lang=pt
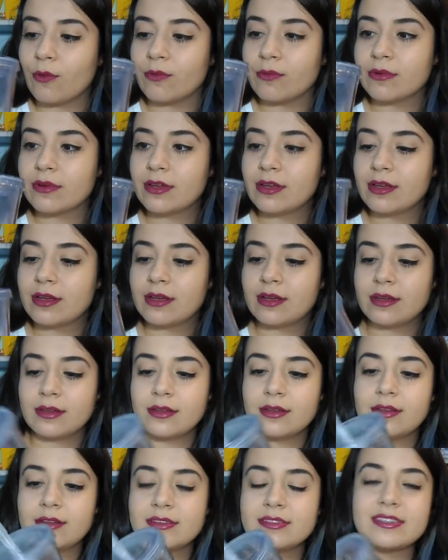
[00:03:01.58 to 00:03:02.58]
bom.
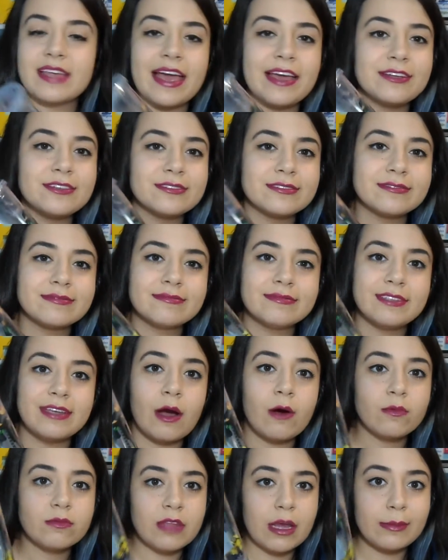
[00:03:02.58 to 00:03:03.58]
Sério.
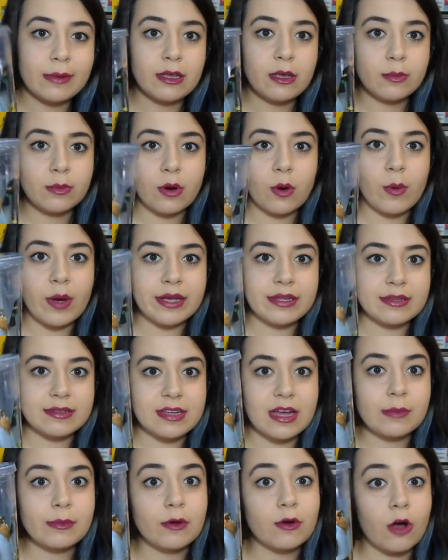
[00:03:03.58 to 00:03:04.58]
E é um tamanho bom
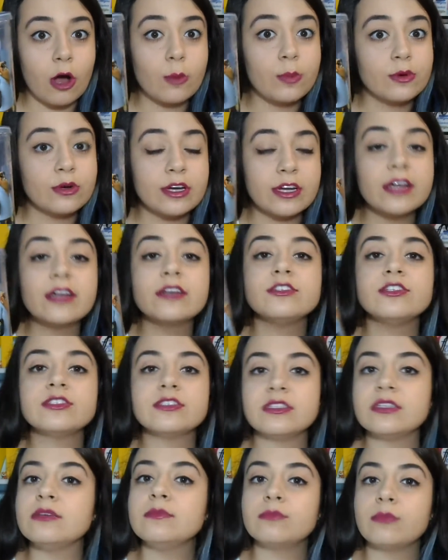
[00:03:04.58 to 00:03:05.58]
ainda, sabe? Um copo grande,
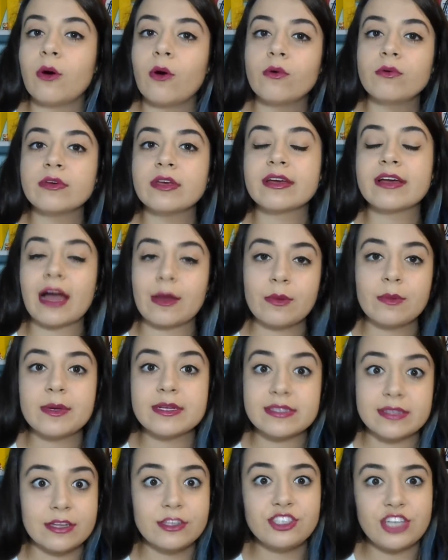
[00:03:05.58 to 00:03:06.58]
assim, bom, que cabe
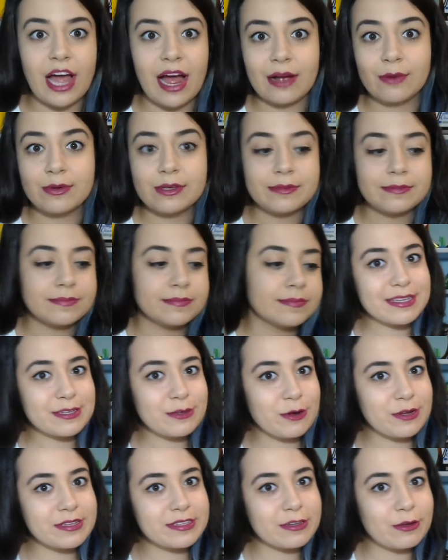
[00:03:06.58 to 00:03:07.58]
bastante água.
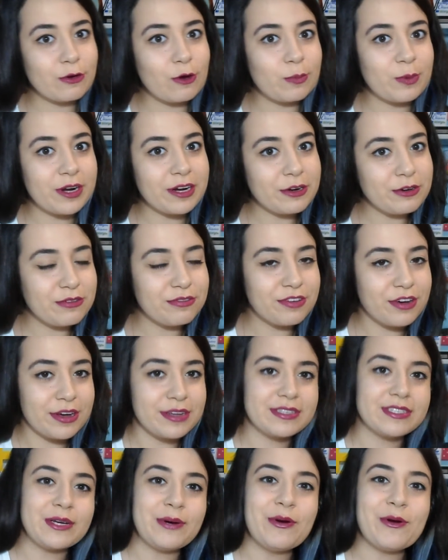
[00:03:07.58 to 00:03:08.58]
Mais coisas que eu comprei no
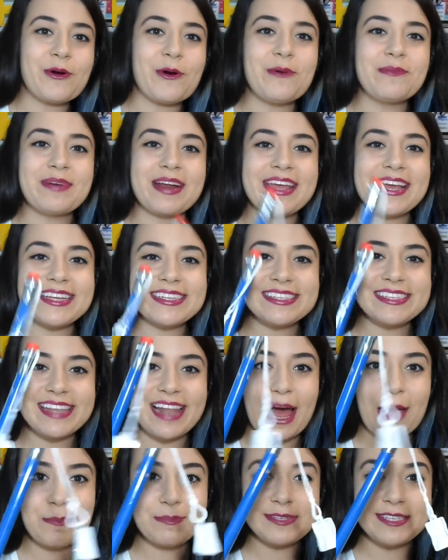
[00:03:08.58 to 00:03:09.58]
Universal. Eu comprei esse
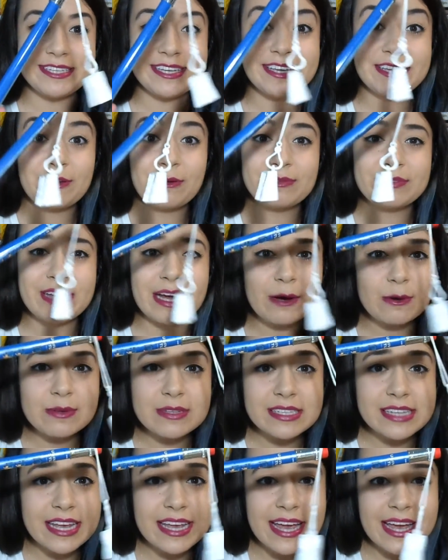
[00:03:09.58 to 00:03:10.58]
lápis aqui que eu
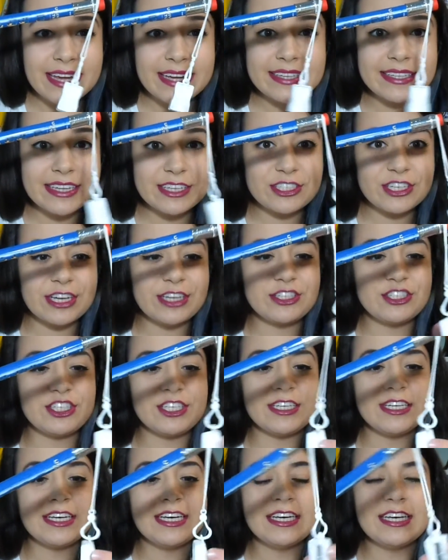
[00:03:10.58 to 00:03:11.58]
não usei ainda,
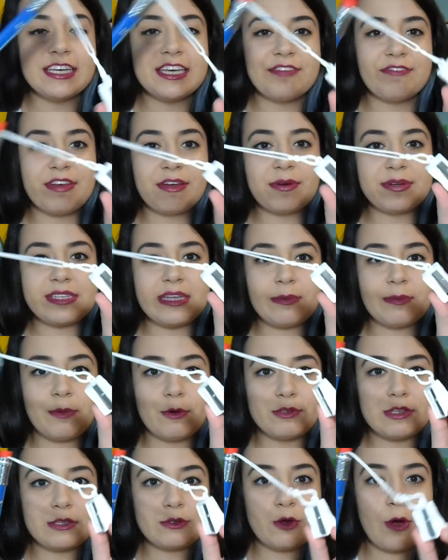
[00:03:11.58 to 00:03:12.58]
gente que vem com esse
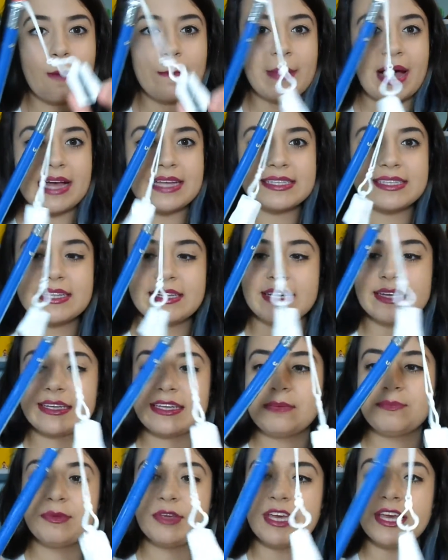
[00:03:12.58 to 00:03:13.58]
apontador master
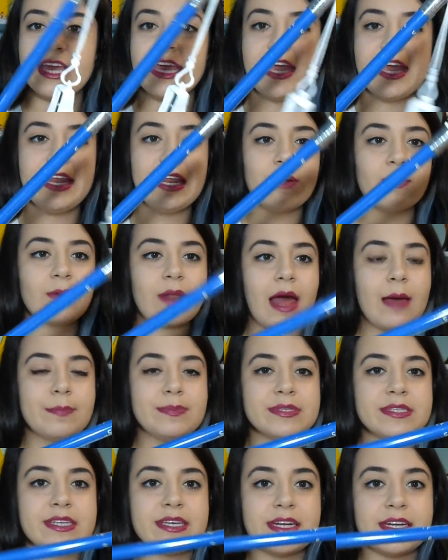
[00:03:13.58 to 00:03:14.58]
aqui, porque ele é um
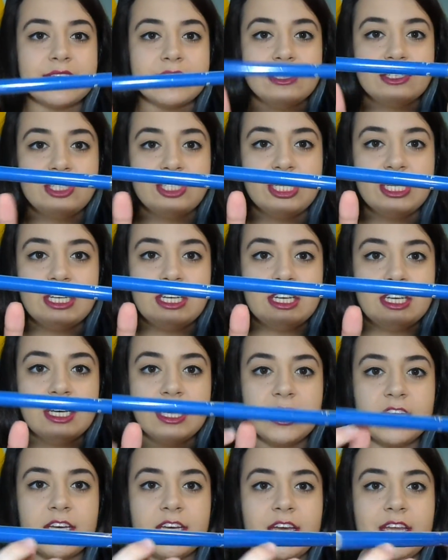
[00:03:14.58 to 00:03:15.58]
lápis grande,
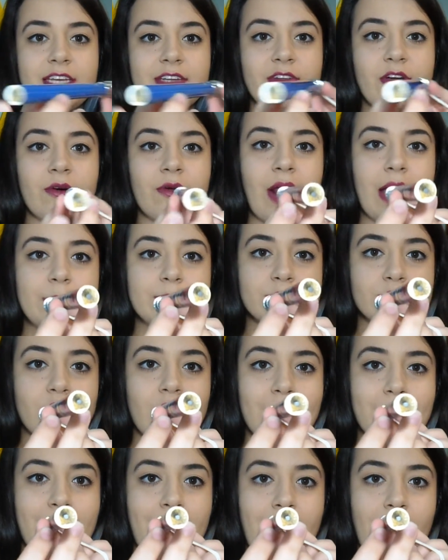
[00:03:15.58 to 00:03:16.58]
ele não é um lápis
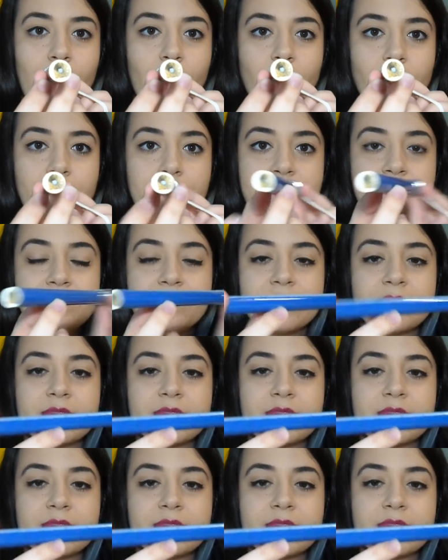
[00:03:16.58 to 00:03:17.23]
normal.